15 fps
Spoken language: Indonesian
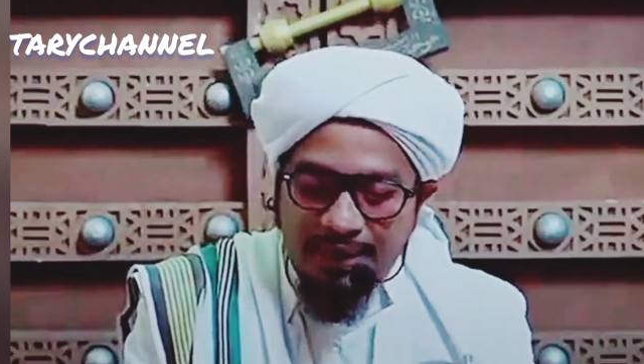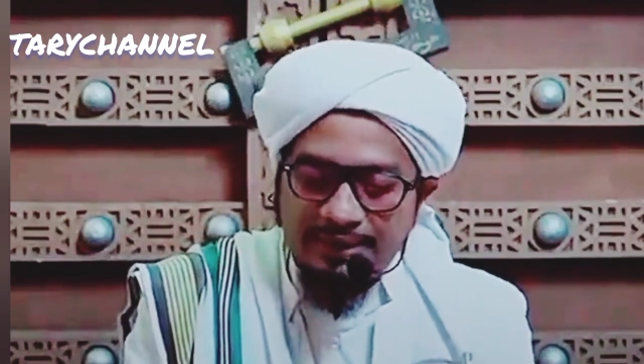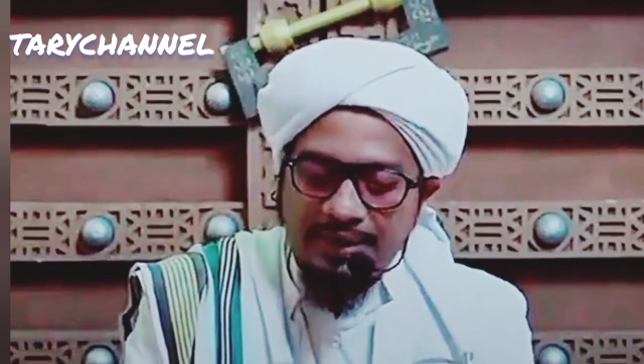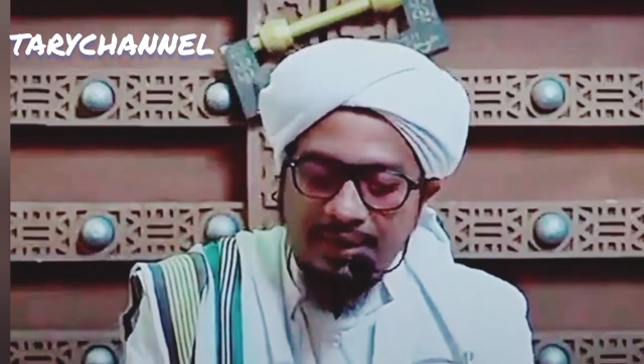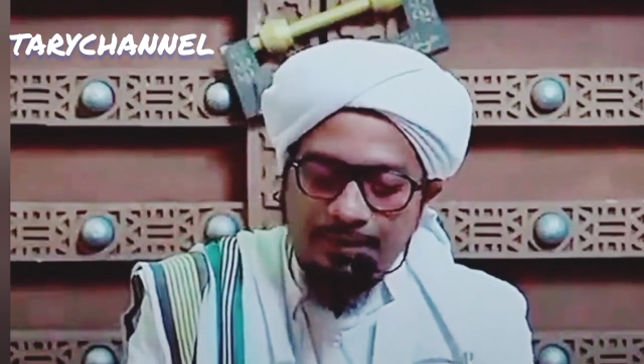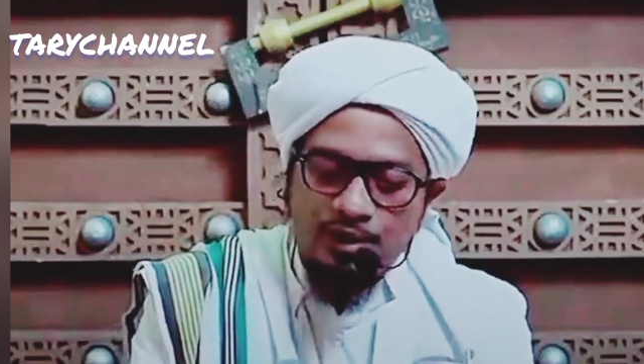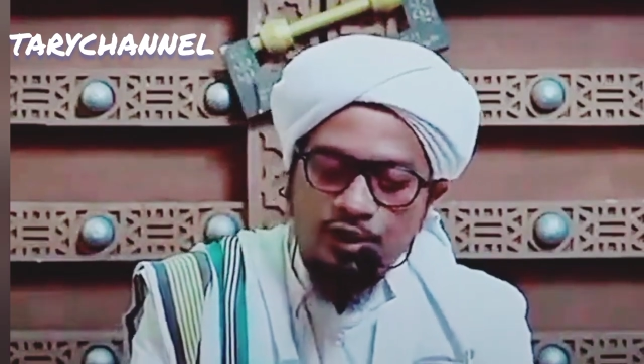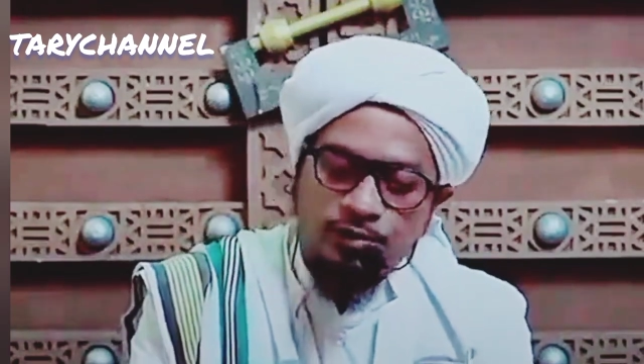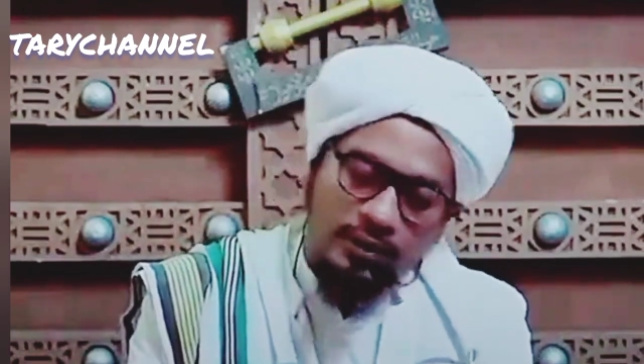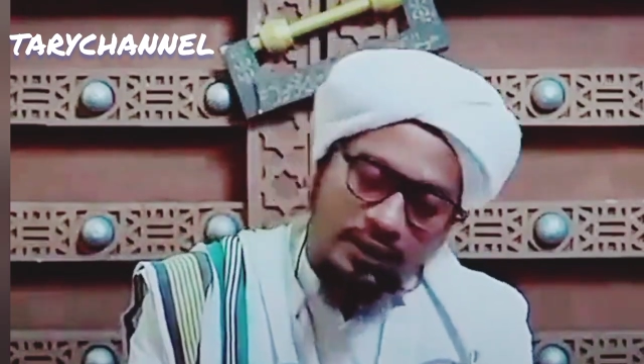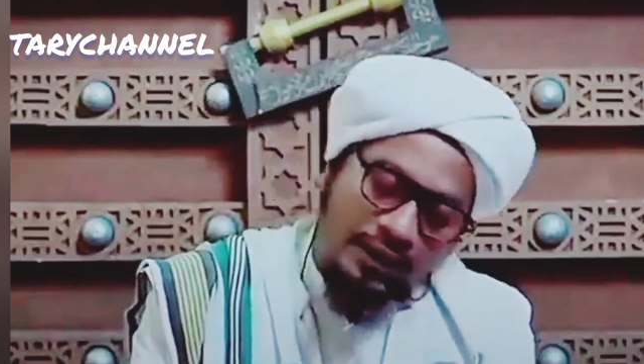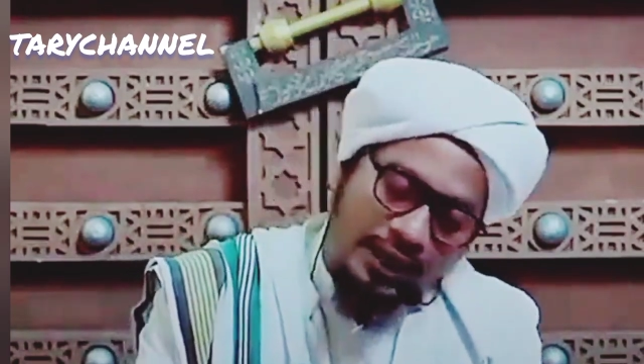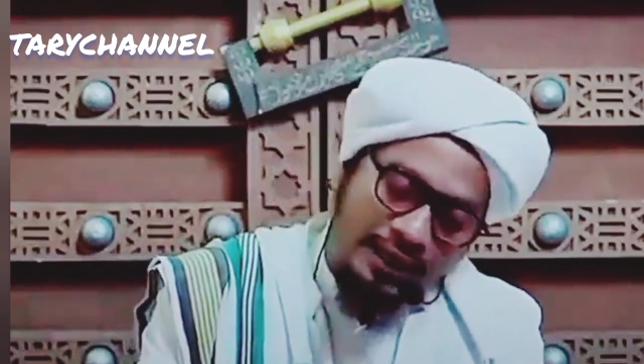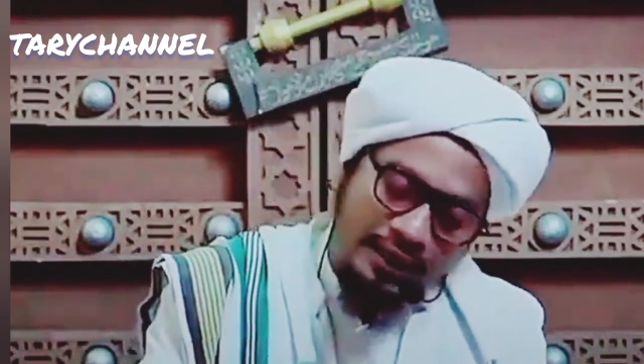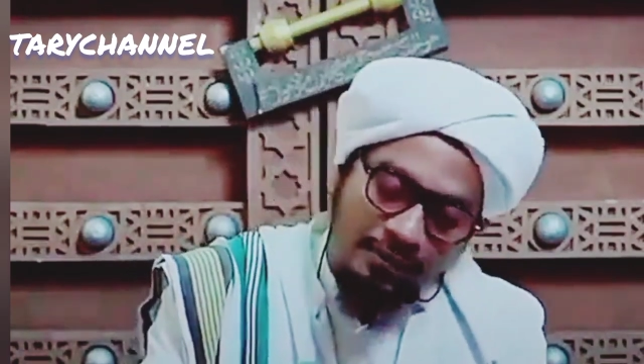Baca
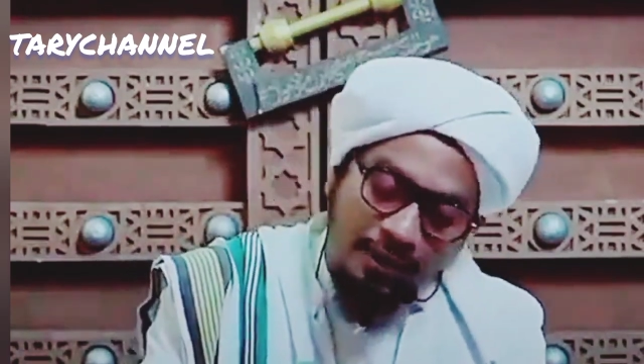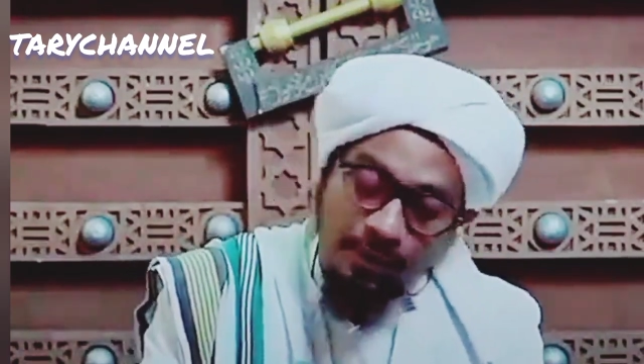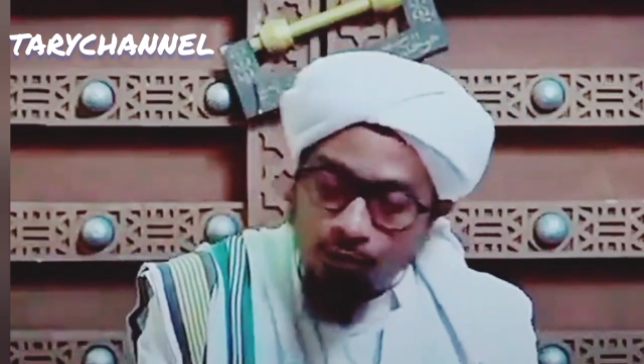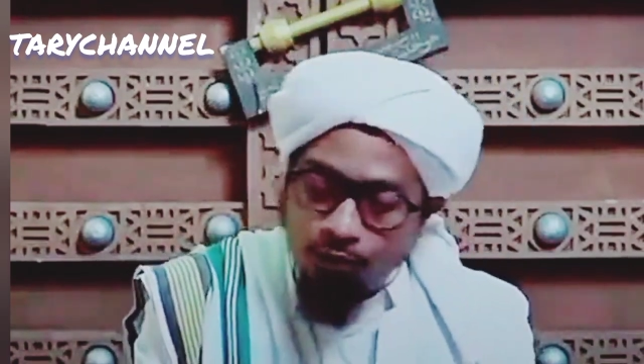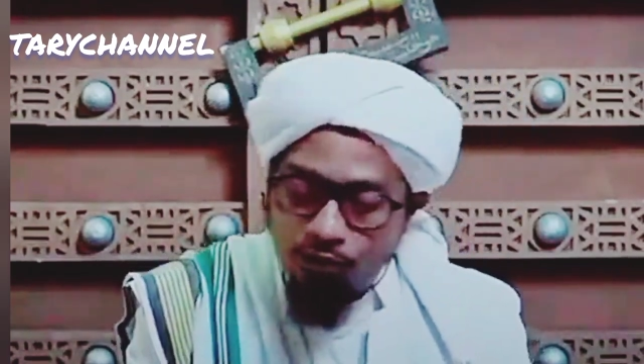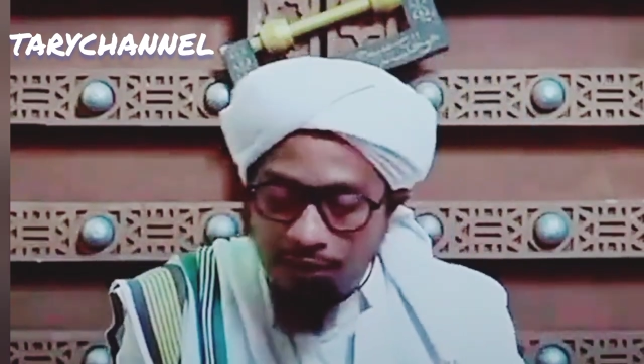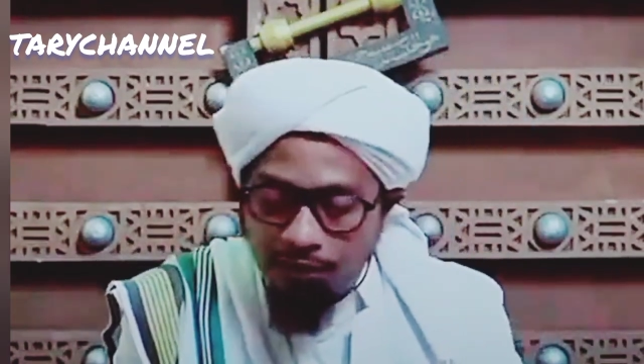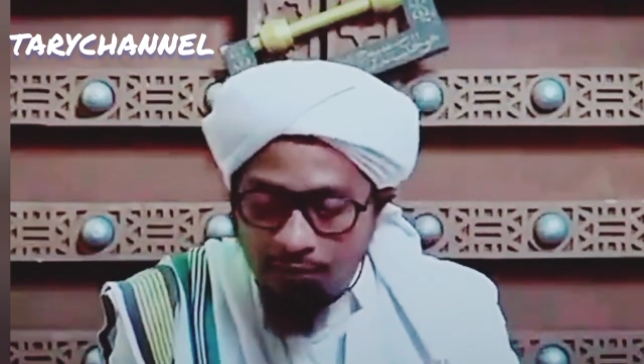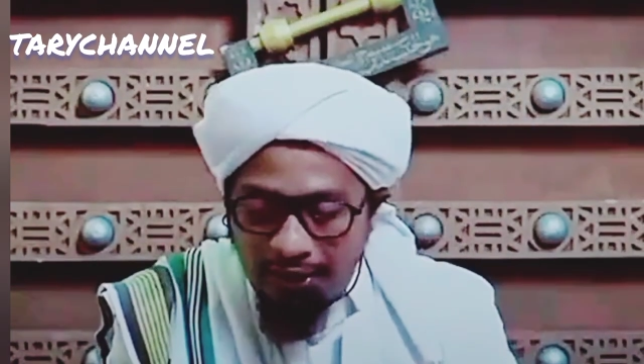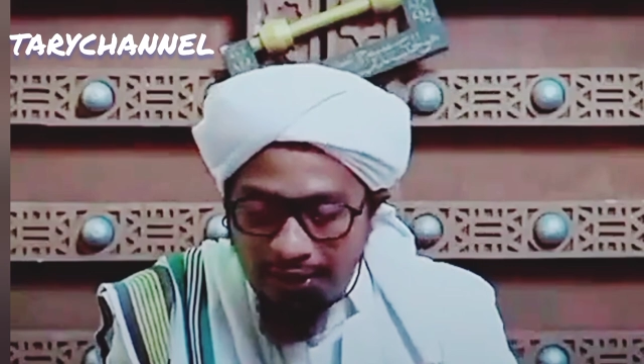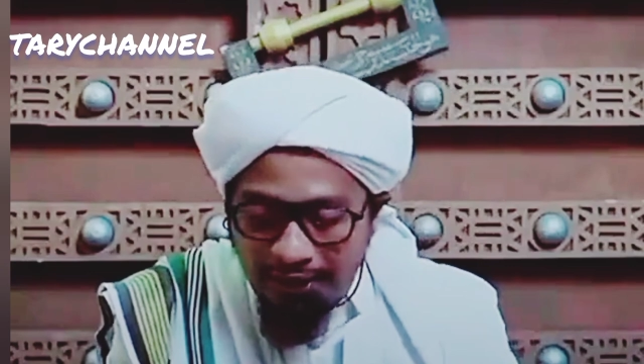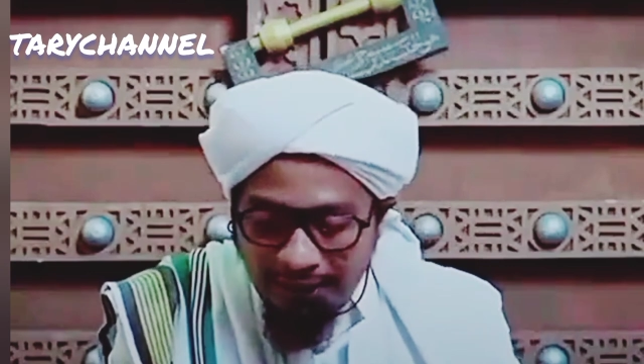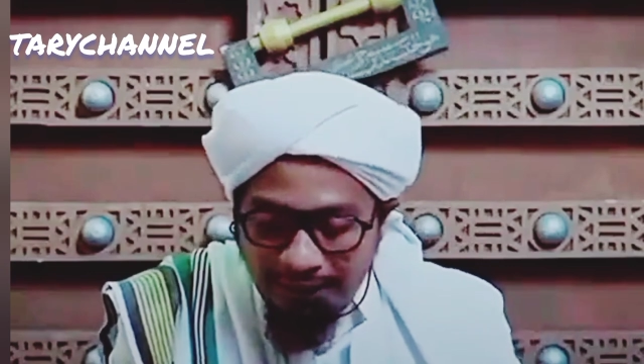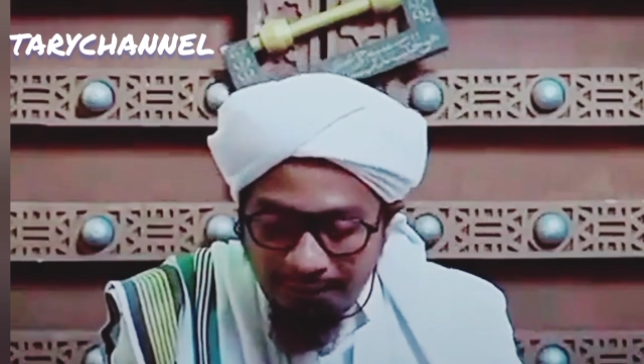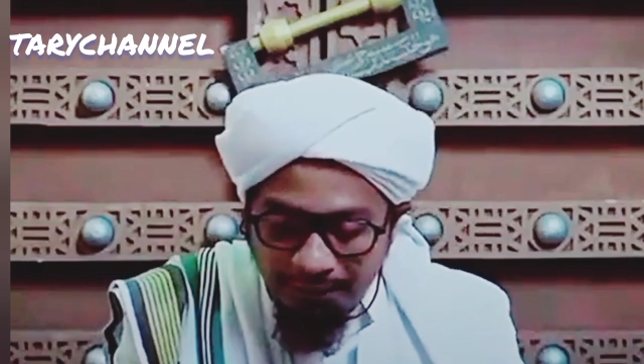bismillah 51
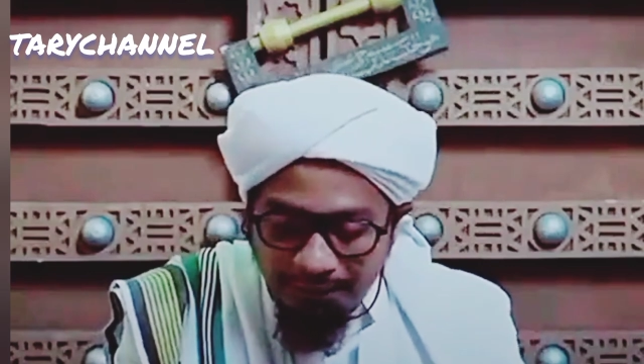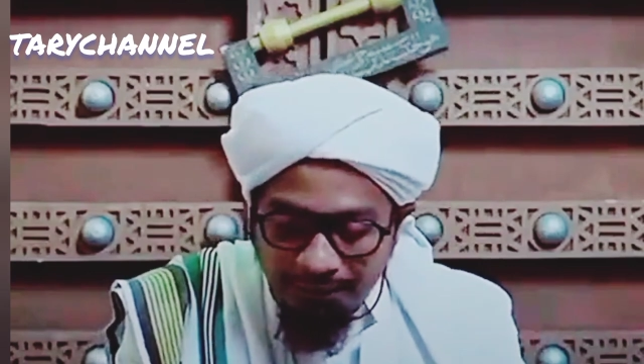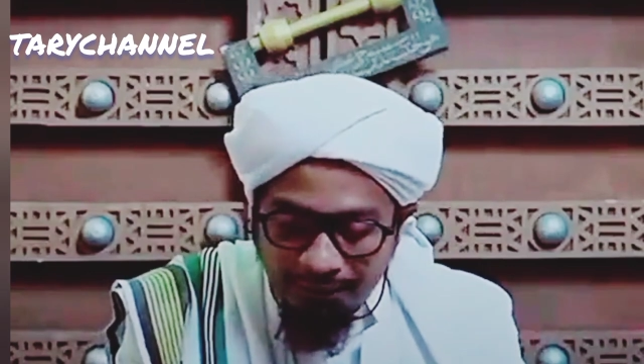kali.